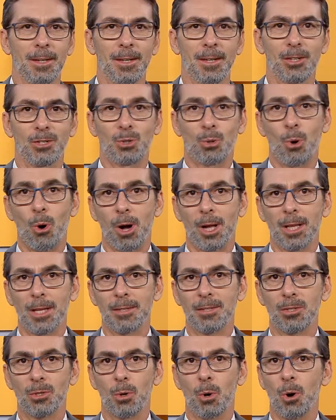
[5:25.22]

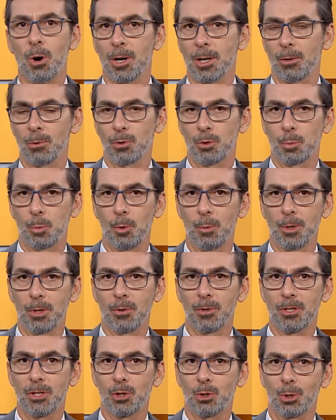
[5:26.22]
Escolas, órgãos
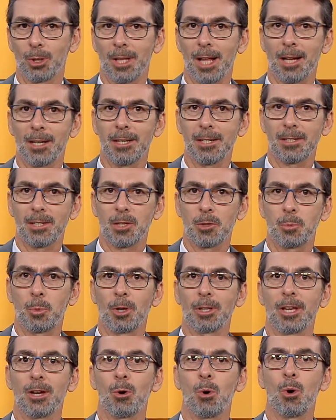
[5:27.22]
públicos e jornalistas
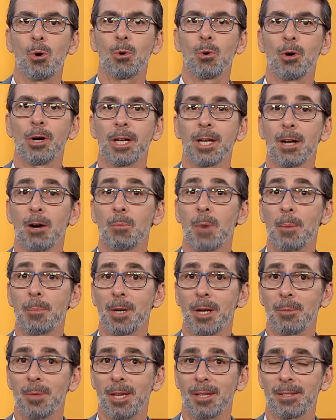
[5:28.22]
podem concorrer a uma
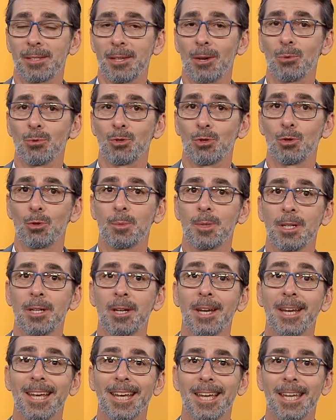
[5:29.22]
premiação
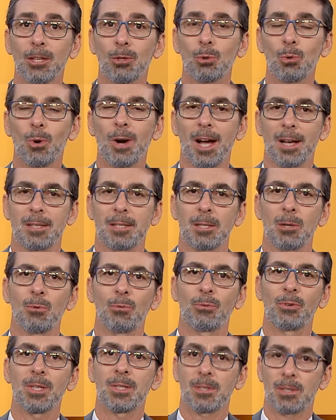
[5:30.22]
sobre educação
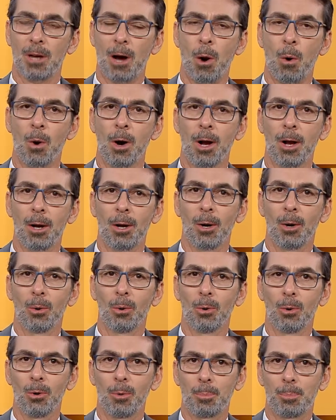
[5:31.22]
fiscal.
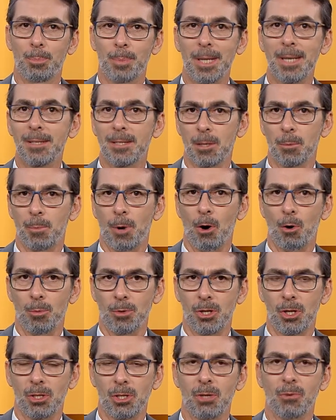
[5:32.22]
O principal
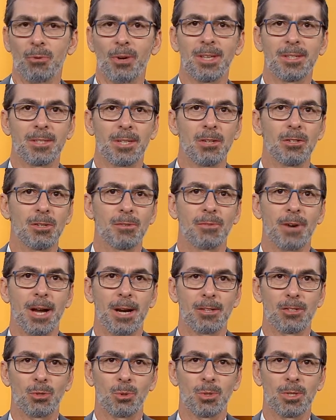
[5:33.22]
objetivo é incentivar
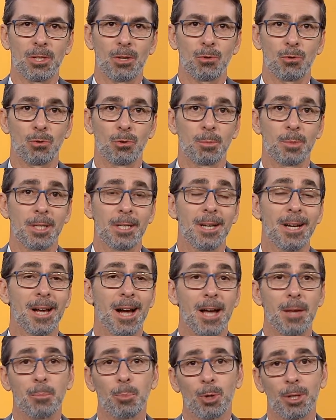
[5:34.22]
a discussão sobre
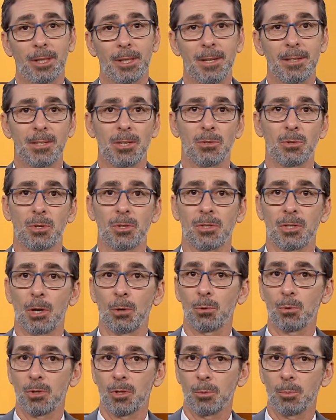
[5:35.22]
a importância
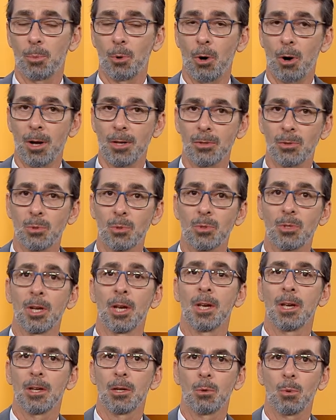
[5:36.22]
social dos impostos
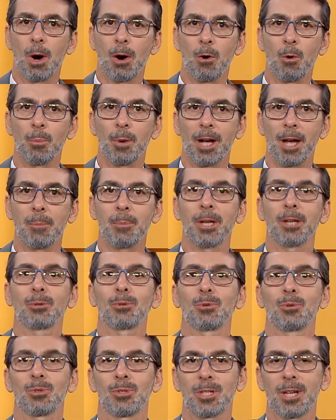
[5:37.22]
e o
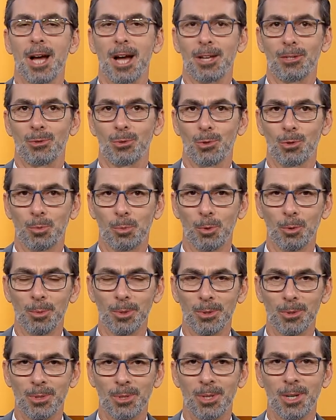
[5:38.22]
acompanhamento dos gastos
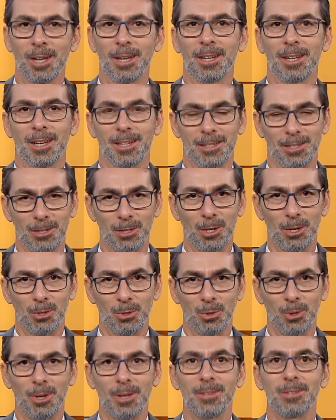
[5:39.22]
públicos. As
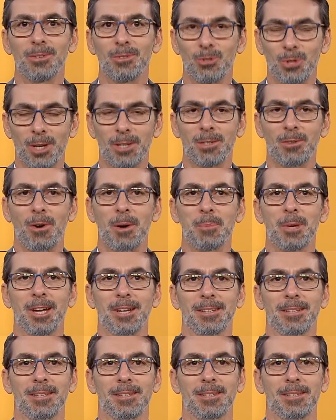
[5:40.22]
inscrições já estão
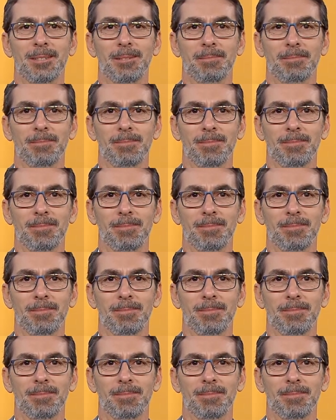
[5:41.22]
abertas.